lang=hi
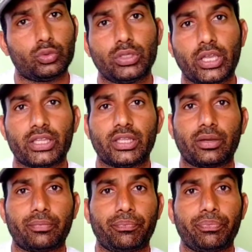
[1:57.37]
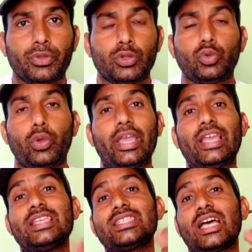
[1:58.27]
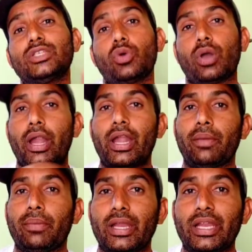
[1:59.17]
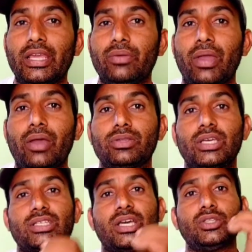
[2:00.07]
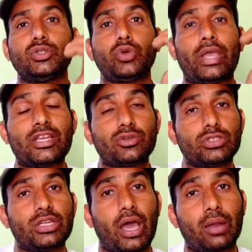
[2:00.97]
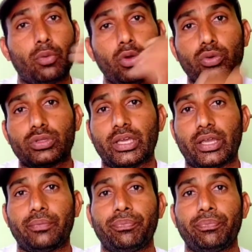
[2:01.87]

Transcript: दूध के अंदर तो इसका जो कारण है मेनली वह होता है साथियों जो एस्ट्रोजन हार्मोन होता है